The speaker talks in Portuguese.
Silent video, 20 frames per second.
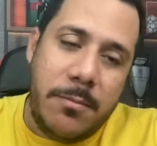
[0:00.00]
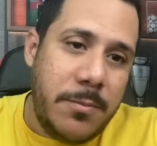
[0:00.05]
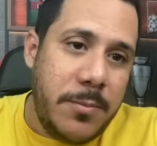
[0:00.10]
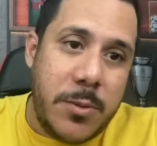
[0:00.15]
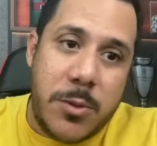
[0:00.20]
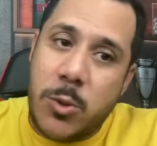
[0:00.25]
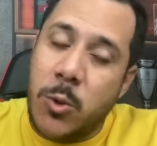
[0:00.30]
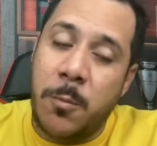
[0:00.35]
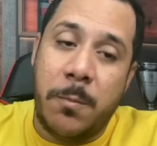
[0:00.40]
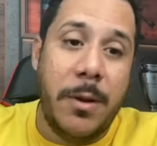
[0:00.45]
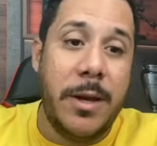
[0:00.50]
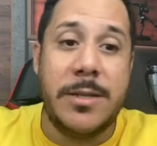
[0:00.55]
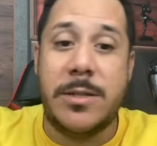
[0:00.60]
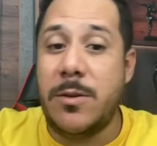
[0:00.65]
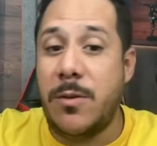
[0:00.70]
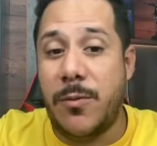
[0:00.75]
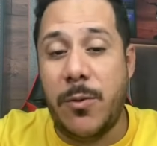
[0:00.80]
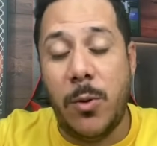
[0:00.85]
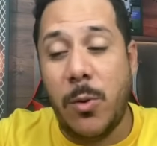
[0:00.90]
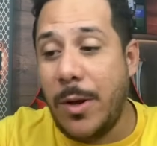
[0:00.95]
Super,
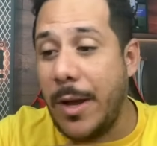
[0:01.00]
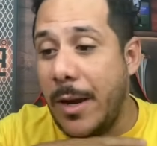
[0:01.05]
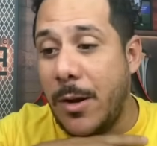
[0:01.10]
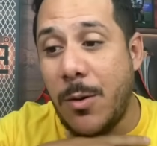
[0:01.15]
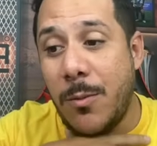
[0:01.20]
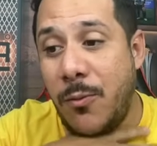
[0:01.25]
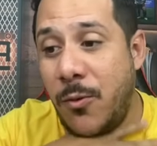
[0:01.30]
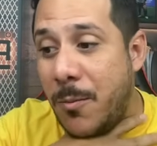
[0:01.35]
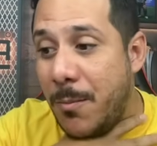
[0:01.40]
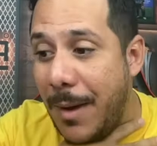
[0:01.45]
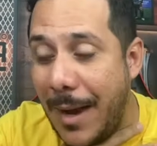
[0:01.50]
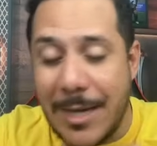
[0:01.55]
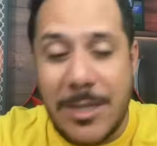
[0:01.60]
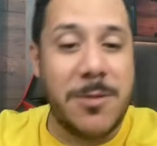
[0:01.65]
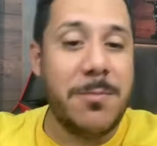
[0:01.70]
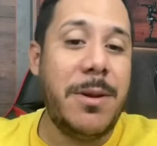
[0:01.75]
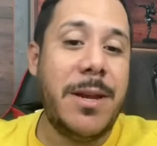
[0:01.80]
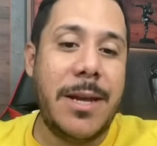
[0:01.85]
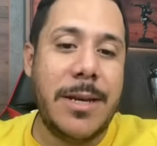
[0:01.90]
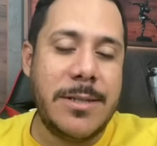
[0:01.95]
assim, foi o lugar que eu fui mais
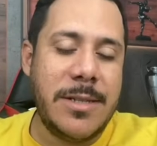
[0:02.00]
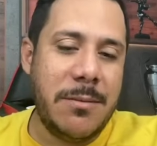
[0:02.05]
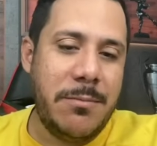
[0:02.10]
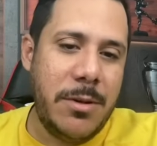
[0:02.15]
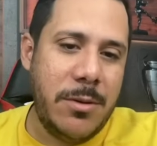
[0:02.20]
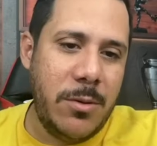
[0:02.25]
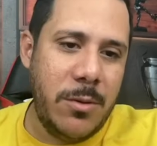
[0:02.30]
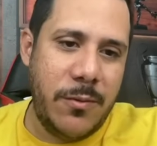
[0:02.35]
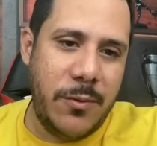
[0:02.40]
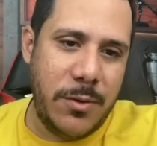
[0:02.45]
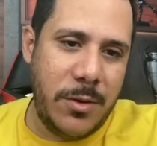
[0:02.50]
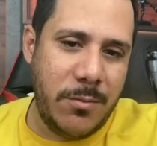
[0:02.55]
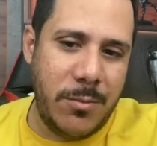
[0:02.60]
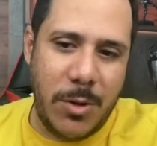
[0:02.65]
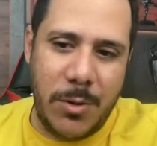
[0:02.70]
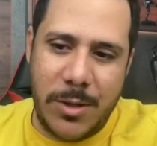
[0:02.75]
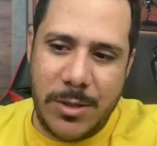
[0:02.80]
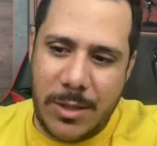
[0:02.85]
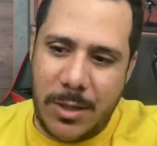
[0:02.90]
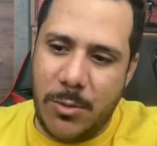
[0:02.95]
bem recebido no
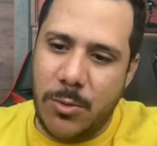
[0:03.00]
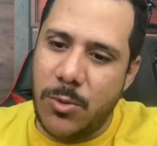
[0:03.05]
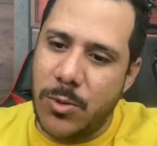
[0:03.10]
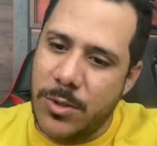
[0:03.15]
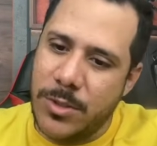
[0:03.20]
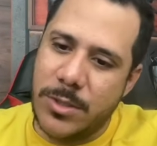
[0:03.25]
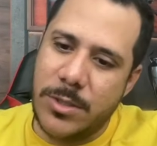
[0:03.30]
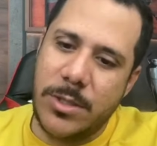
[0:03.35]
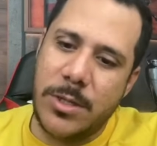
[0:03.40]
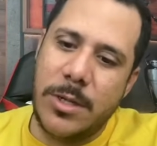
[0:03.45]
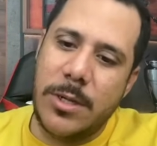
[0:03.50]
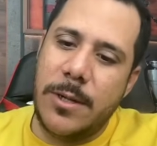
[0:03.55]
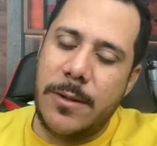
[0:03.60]
futebol até hoje.